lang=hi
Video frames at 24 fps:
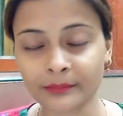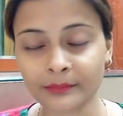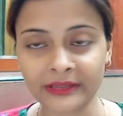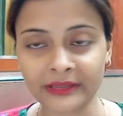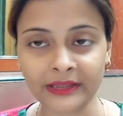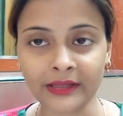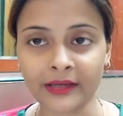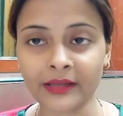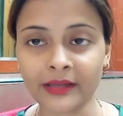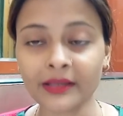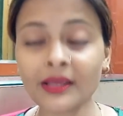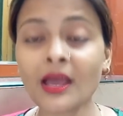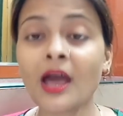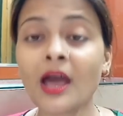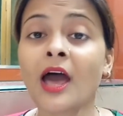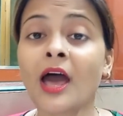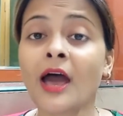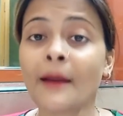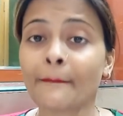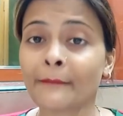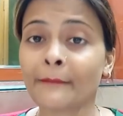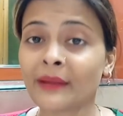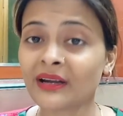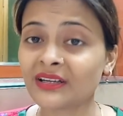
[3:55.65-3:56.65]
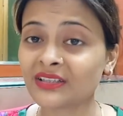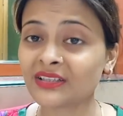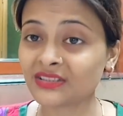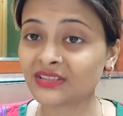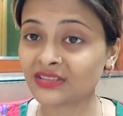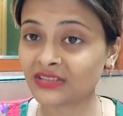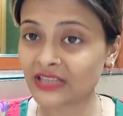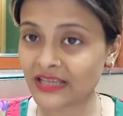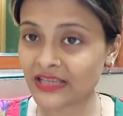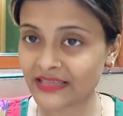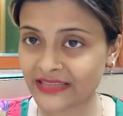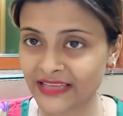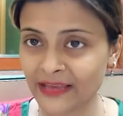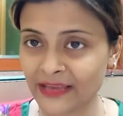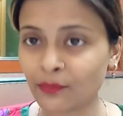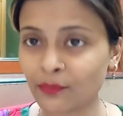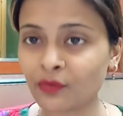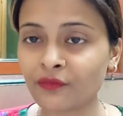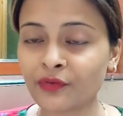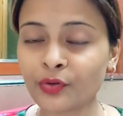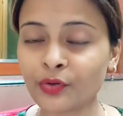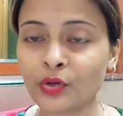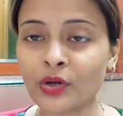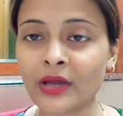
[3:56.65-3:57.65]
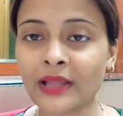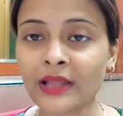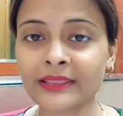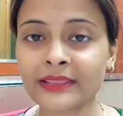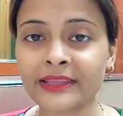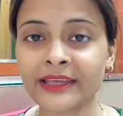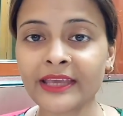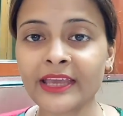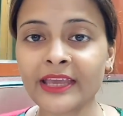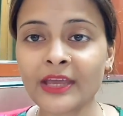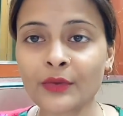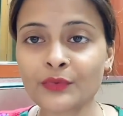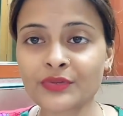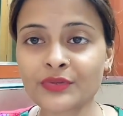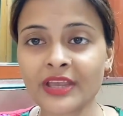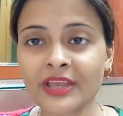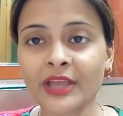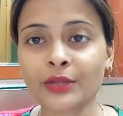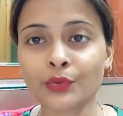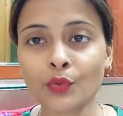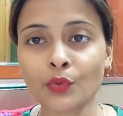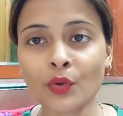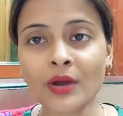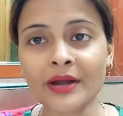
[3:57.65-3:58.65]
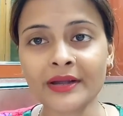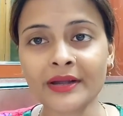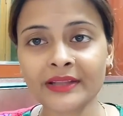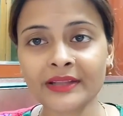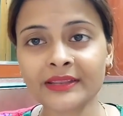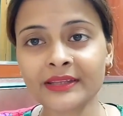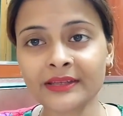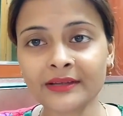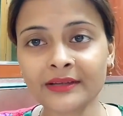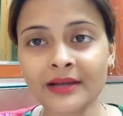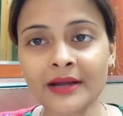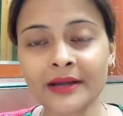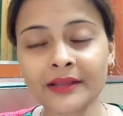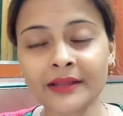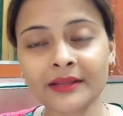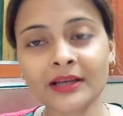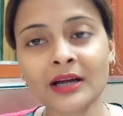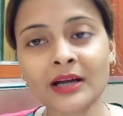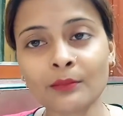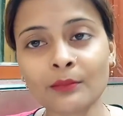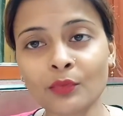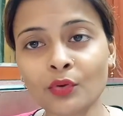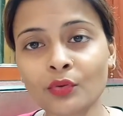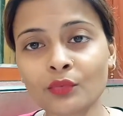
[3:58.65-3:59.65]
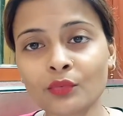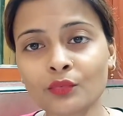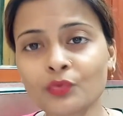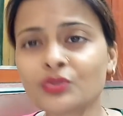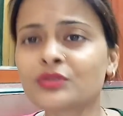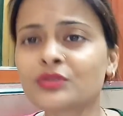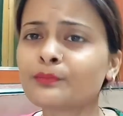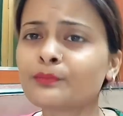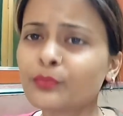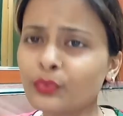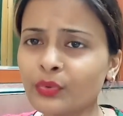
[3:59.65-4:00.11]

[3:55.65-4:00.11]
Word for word: पता नहीं बट जैसे हम लोग वीडियो डालते हैं उसके एक दो घंटे तीन घंटे तक हम लोग उस